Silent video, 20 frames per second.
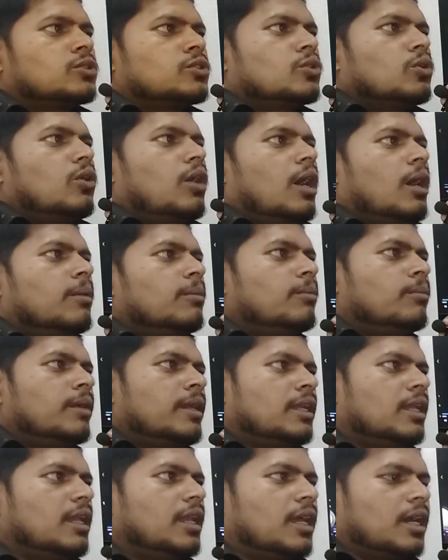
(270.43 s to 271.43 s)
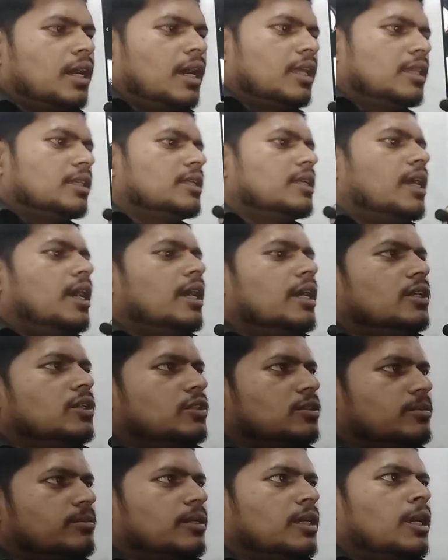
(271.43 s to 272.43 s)
सो so, अब मैंने लगा दिया है
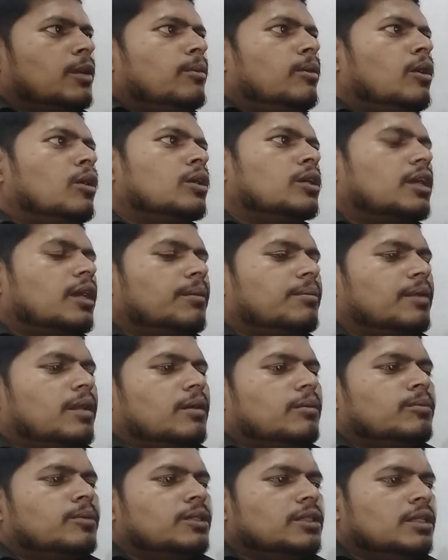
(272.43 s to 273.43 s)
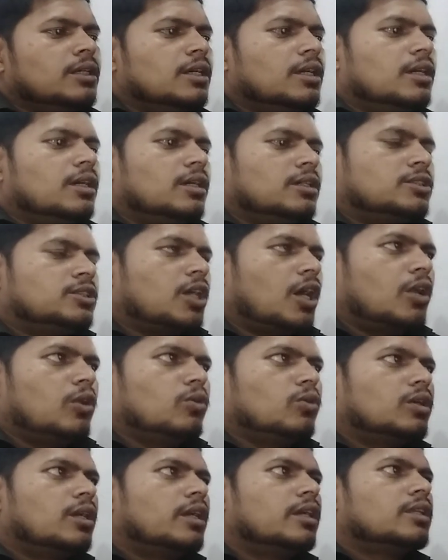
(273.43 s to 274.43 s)
इस वी के कैमरा भी
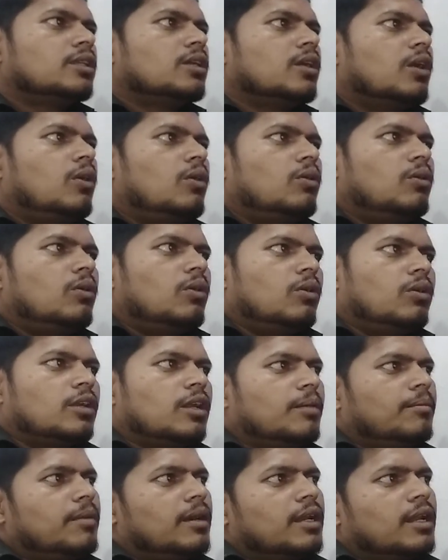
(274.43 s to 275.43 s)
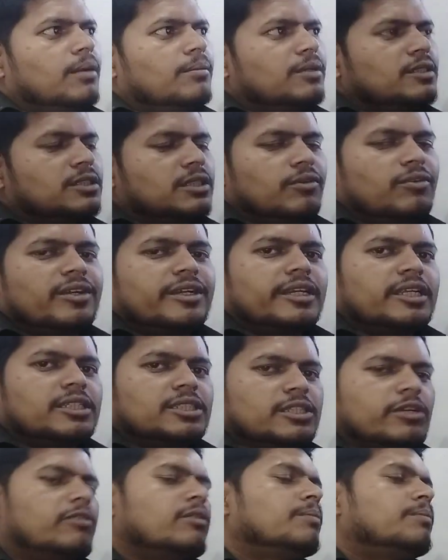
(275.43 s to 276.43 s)
चालू कर दिया हूँ और हमारा भी
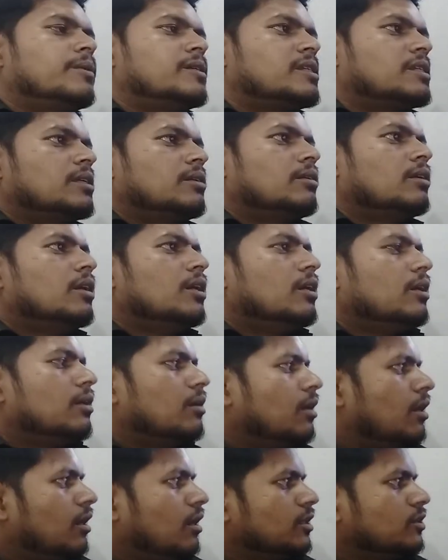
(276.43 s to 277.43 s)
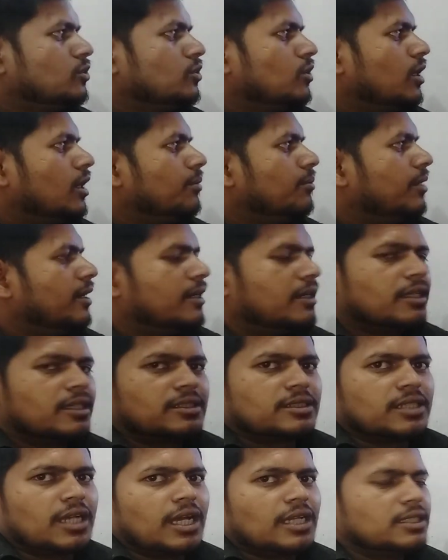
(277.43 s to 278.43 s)
77 परसेंट जो है बैटरी
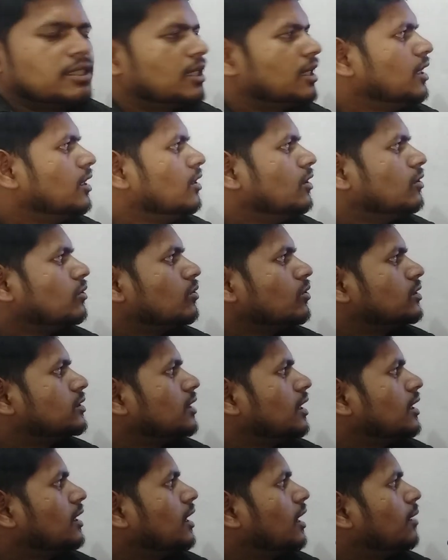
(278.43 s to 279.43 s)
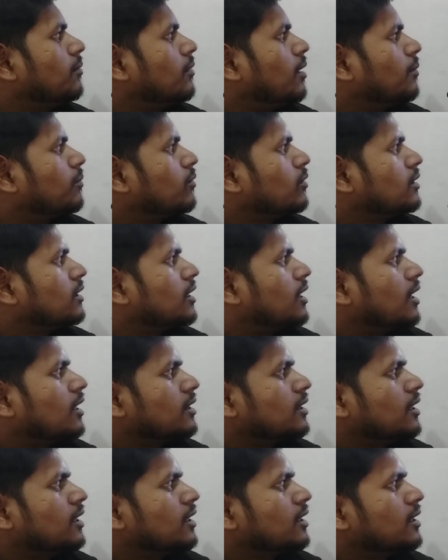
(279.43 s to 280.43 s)
चार्ज है तो चलिए हम आपको
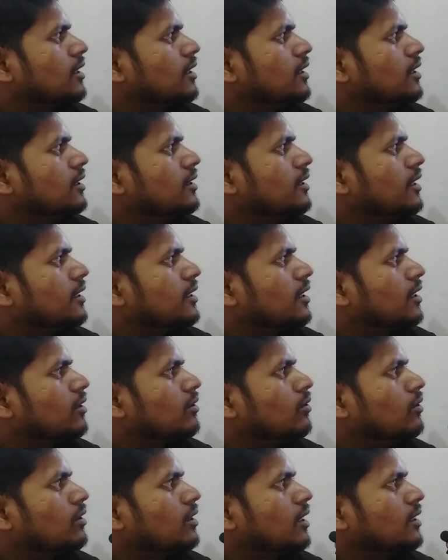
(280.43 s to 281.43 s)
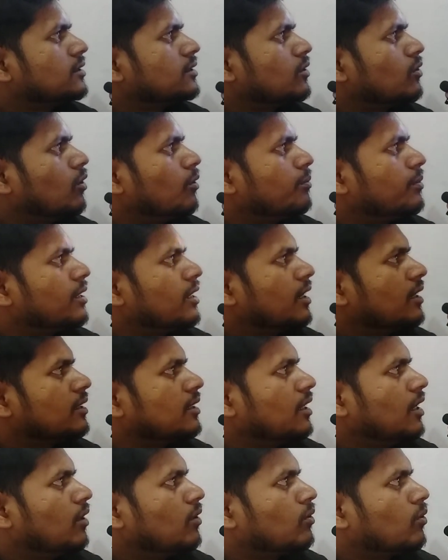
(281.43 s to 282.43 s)
दिखाते हैं कि डेटा को कैसे कॉपी
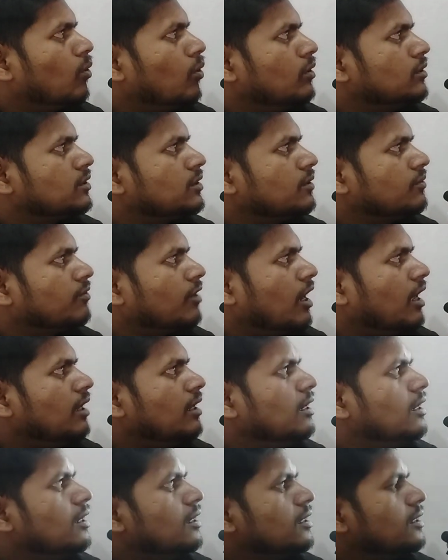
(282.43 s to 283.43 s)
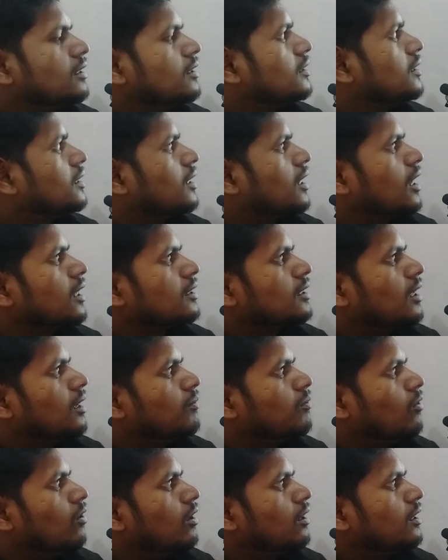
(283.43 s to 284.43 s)
करते हैं और कौन सी फाइल दिखाता
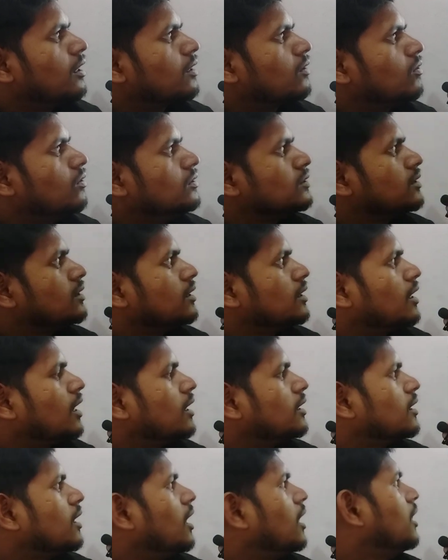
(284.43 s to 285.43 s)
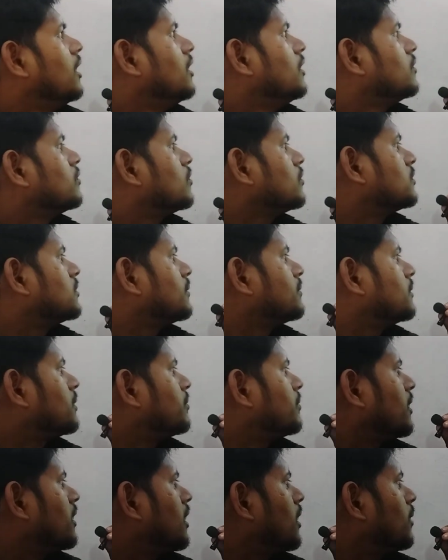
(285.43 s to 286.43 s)
है फोल्डर कौन सी दिखाता है तो
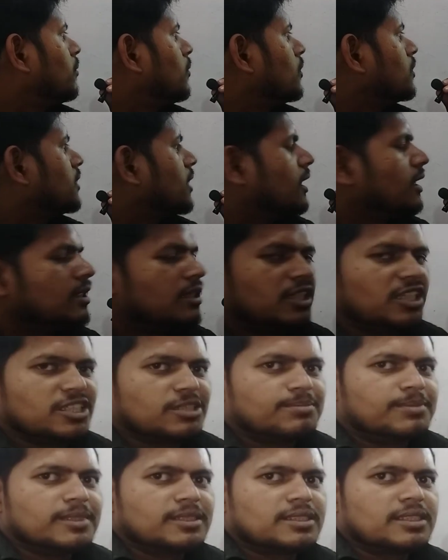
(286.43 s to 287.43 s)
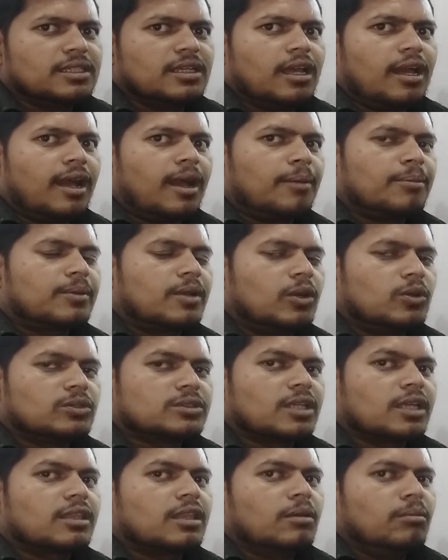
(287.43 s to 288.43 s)
सबसे पहले हम लोग जाएंगे दिस पीसी आपका
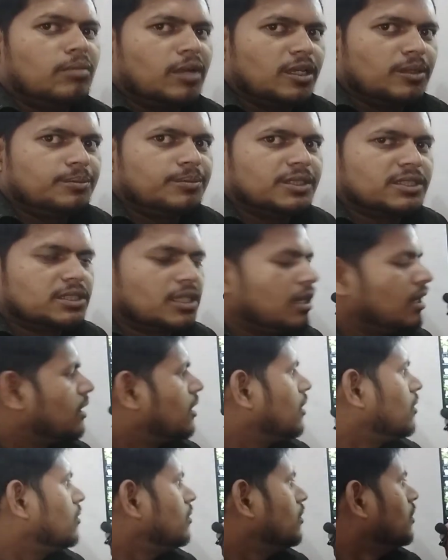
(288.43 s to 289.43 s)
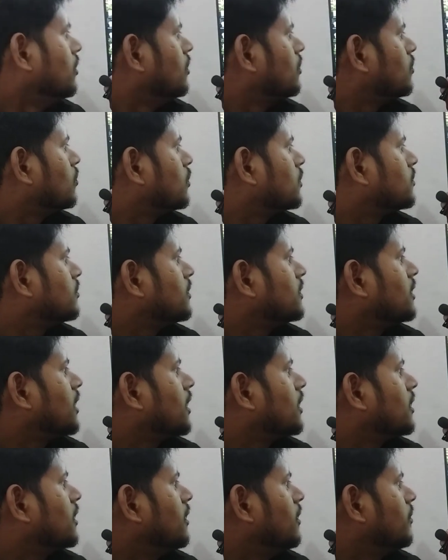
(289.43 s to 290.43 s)
हो सकता है मई पीसी लिखा हो तो इसमें
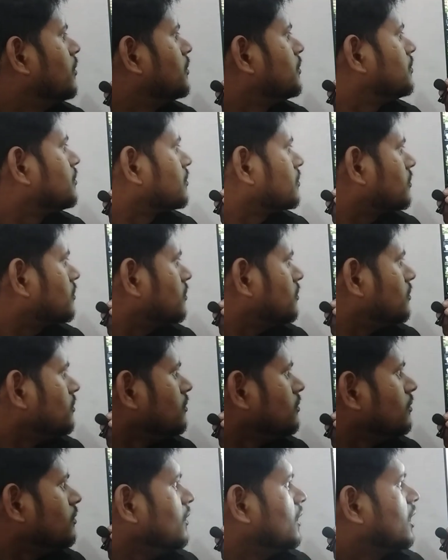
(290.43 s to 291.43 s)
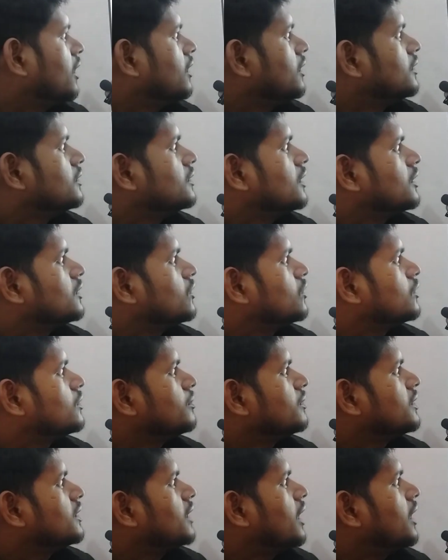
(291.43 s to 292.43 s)
जाएंगे जैसे
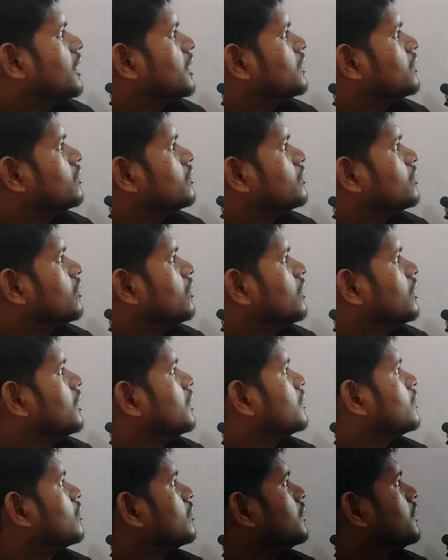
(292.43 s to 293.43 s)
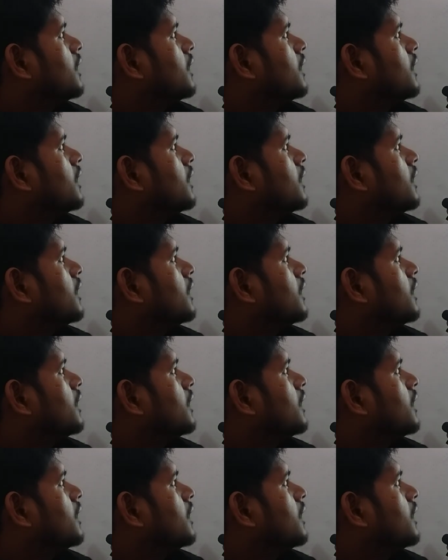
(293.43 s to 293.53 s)
उसमें जाएंगे दोस्तों तो